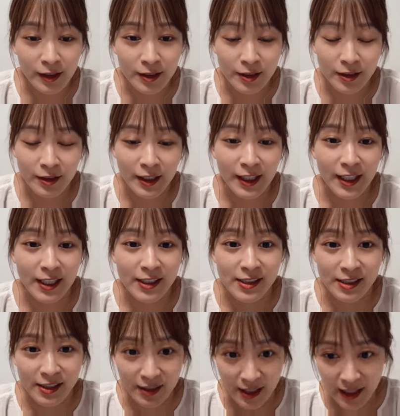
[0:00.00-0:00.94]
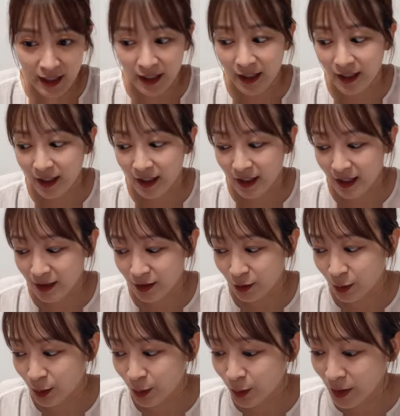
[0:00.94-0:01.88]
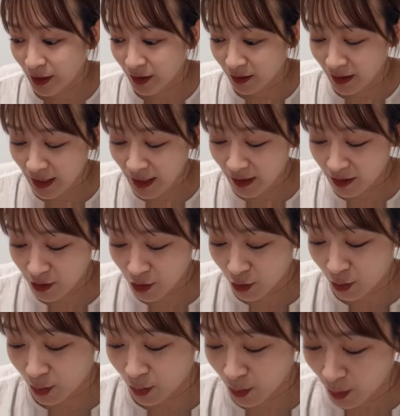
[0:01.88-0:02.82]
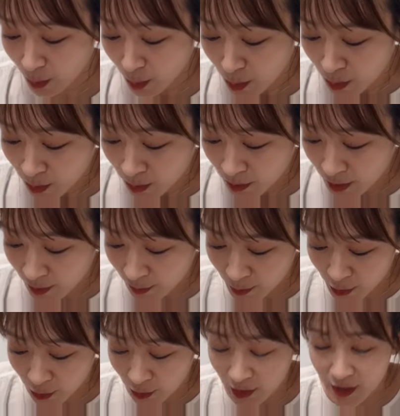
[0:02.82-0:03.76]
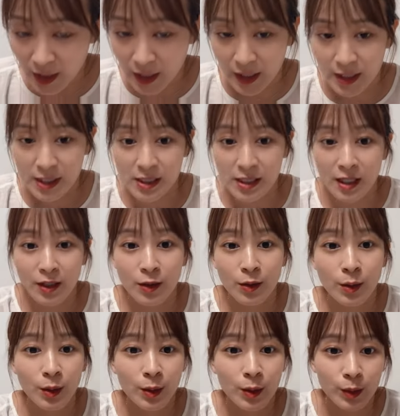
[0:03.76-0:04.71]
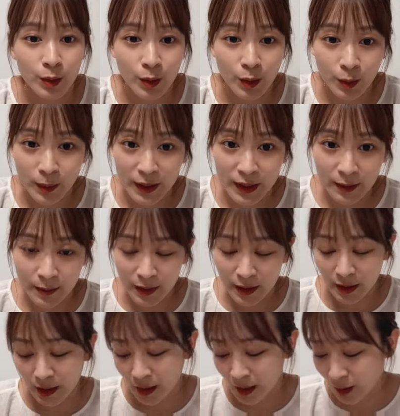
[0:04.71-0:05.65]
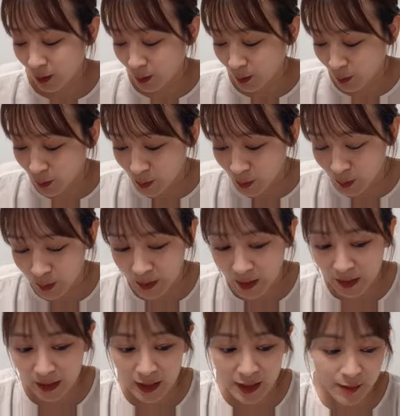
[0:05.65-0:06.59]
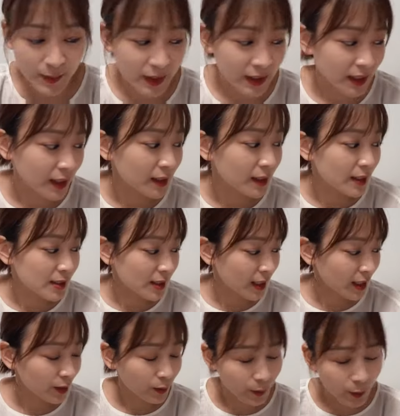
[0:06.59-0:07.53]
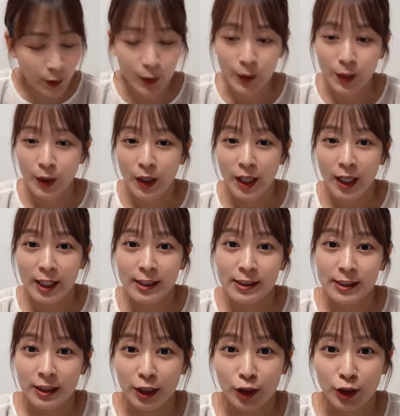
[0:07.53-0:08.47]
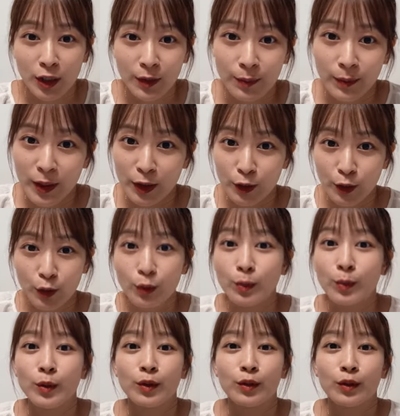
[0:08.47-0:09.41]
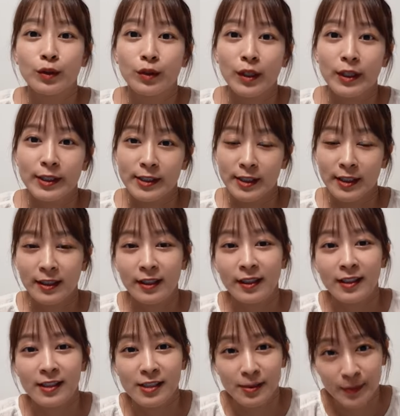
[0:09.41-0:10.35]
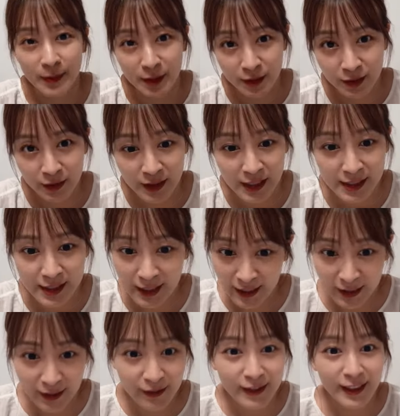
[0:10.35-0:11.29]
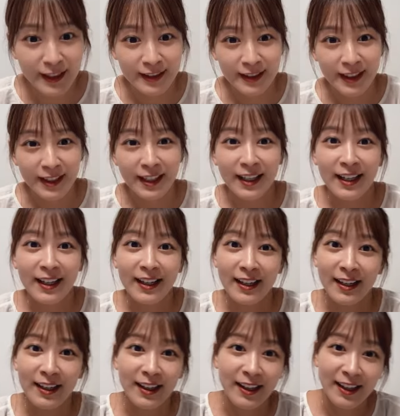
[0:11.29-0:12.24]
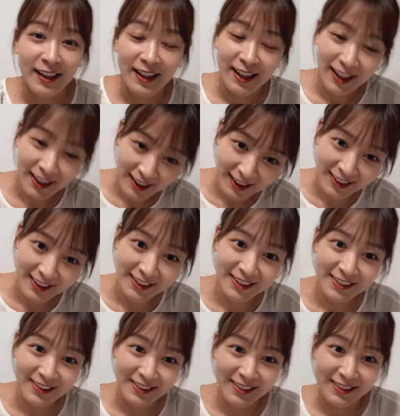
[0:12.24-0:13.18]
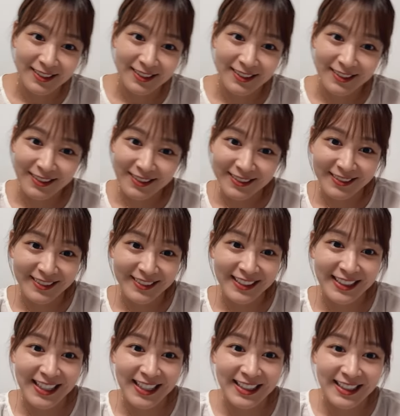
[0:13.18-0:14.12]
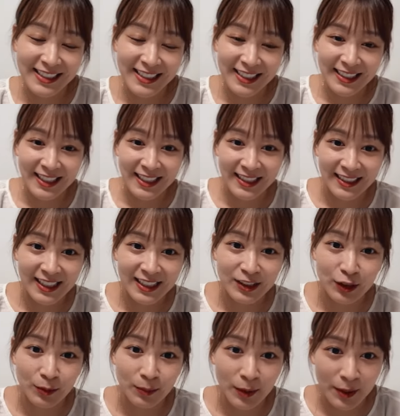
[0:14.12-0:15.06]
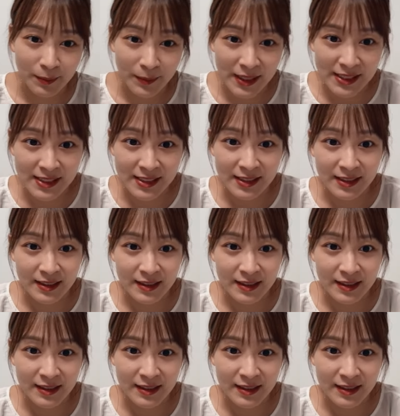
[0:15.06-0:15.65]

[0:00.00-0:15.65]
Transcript: そんな感じで、えっと、ようやくねちょっと事務所移籍していろいろとバタバタで遅くなってしまったんですけどもチケット販売の方も明日から始まるので是非よかったらはい来ていただけたらなと思います